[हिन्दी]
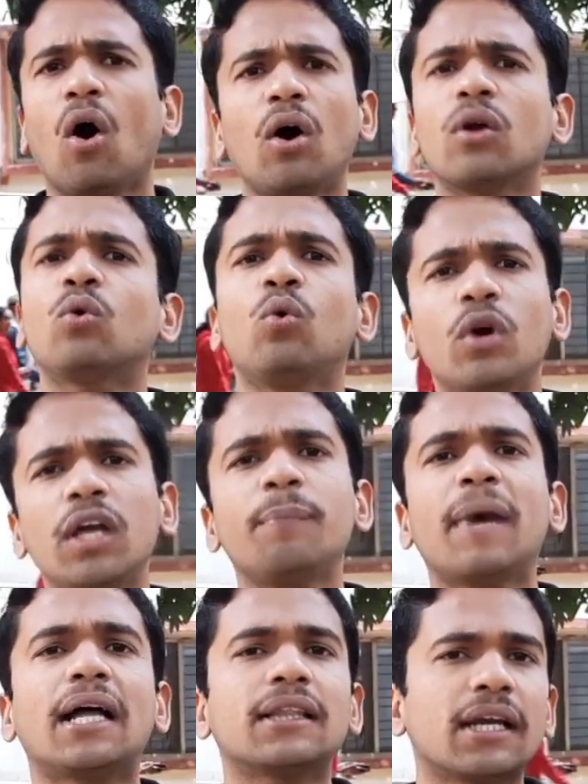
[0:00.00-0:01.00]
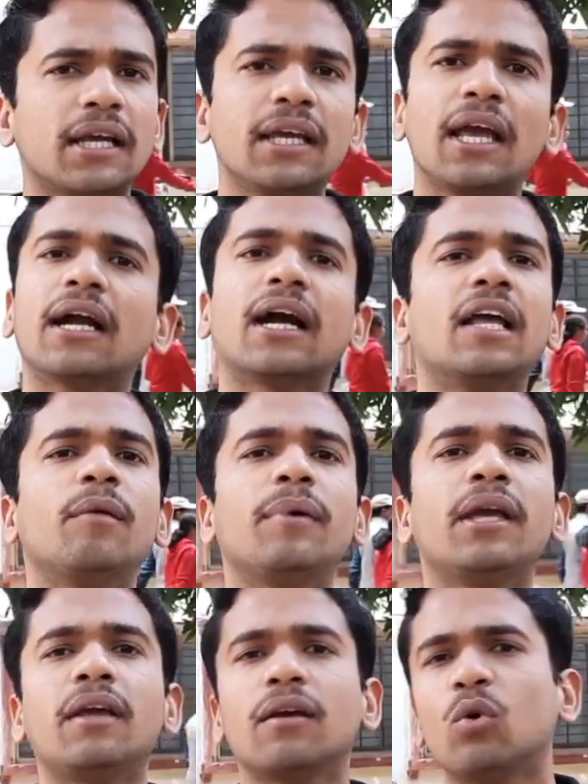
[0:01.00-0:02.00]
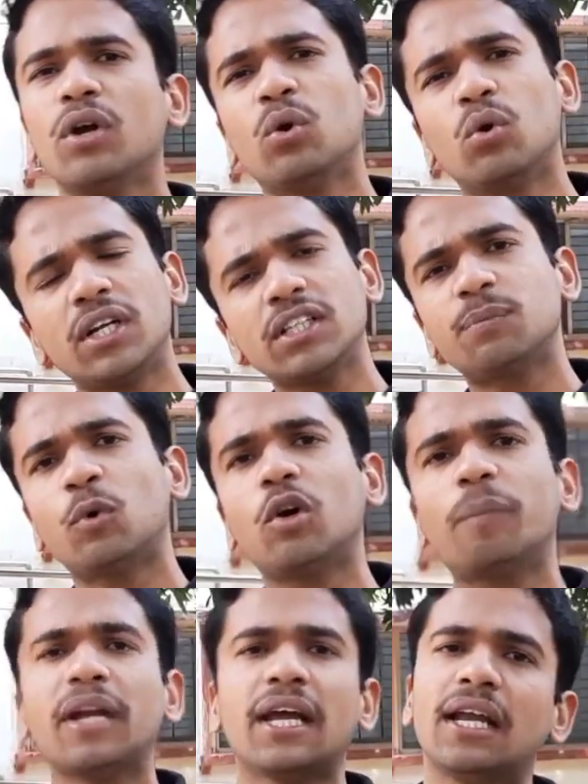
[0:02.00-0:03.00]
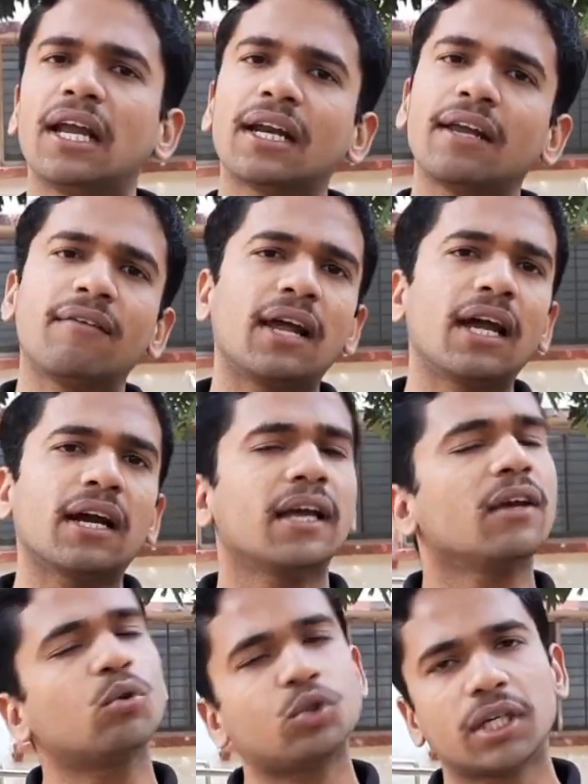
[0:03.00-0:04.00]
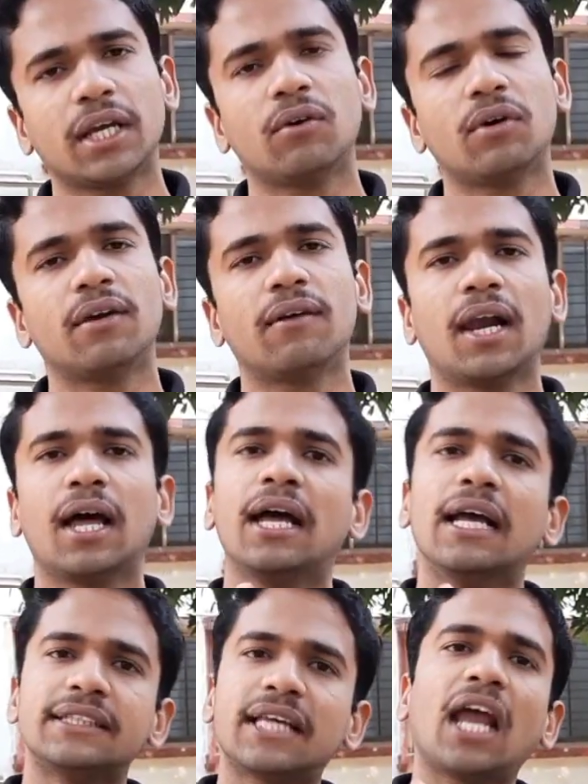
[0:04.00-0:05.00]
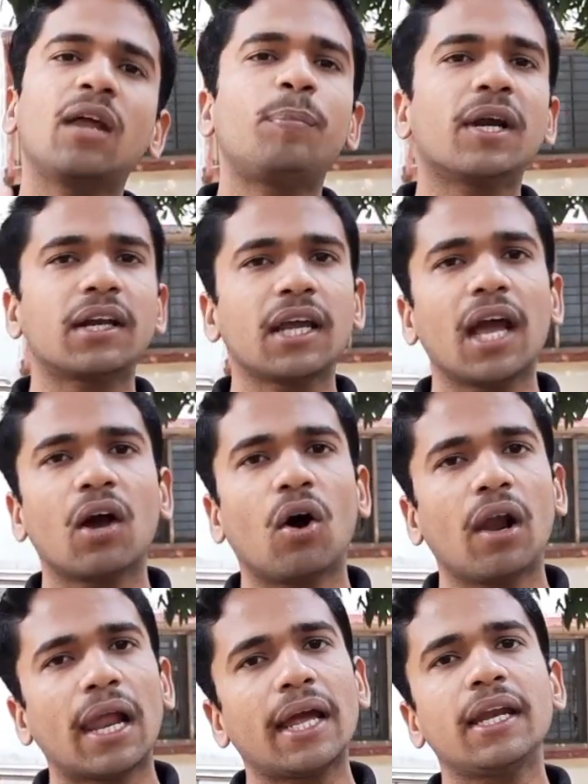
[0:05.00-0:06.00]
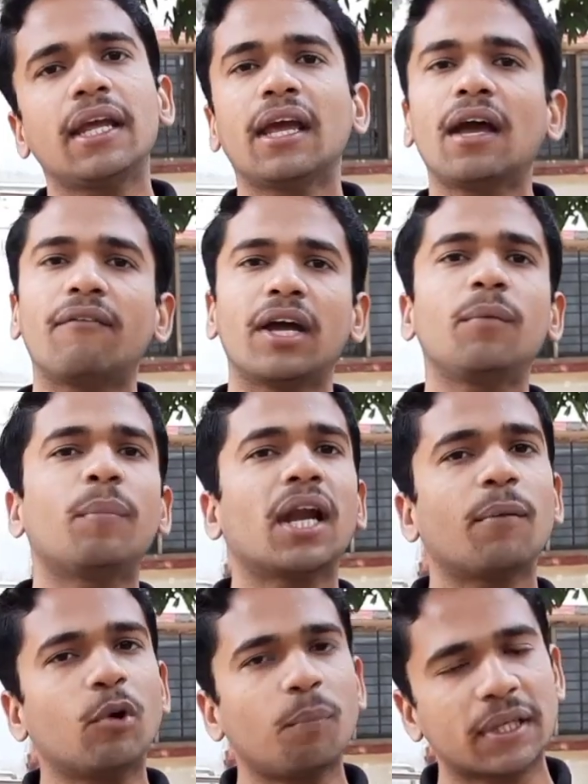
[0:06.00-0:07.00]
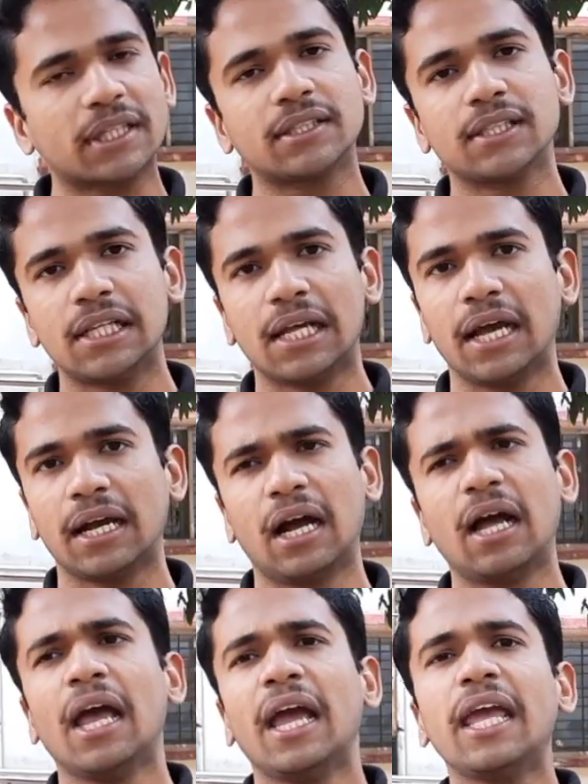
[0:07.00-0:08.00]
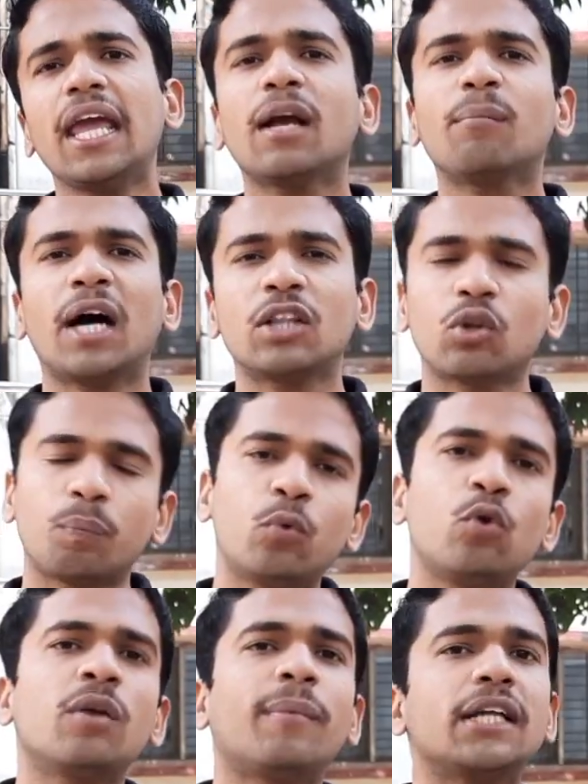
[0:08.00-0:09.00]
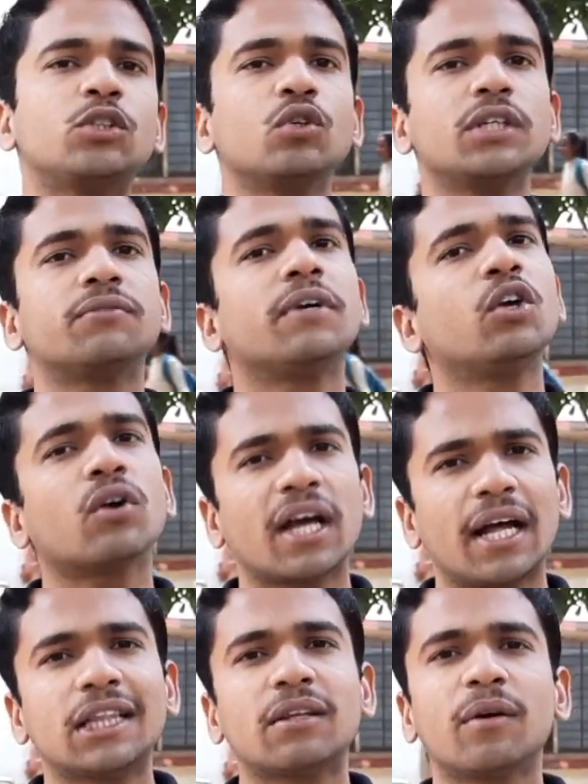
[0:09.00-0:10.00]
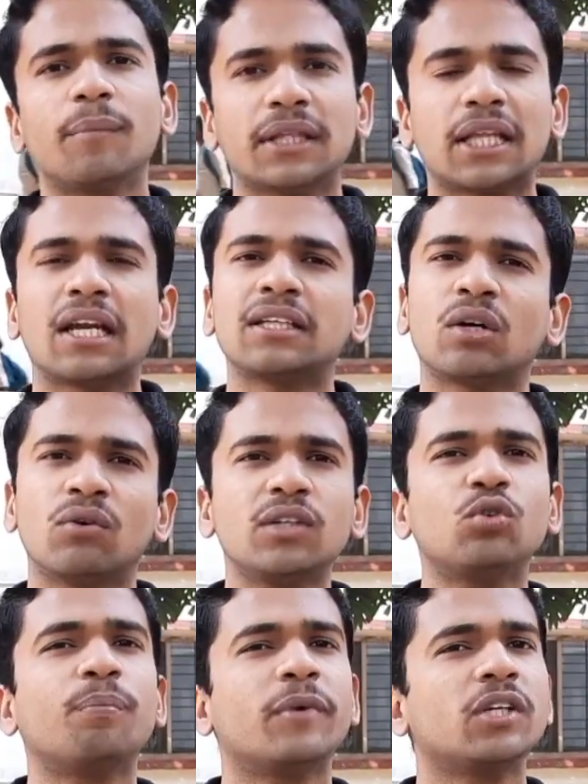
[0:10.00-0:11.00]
और कोई बात नहीं है कहीं भी कोई नोटिस बोर्ड पर नहीं लगने वाला कहीं कुछ नहीं होने वाला सारी प्रक्रियाएँ ऑनलाइन ही है वहीं पर आपको पता चल जाएगा एक महत्वपूर्ण बात जो इस वीडियो के अंत में बताना चाहूँगा जो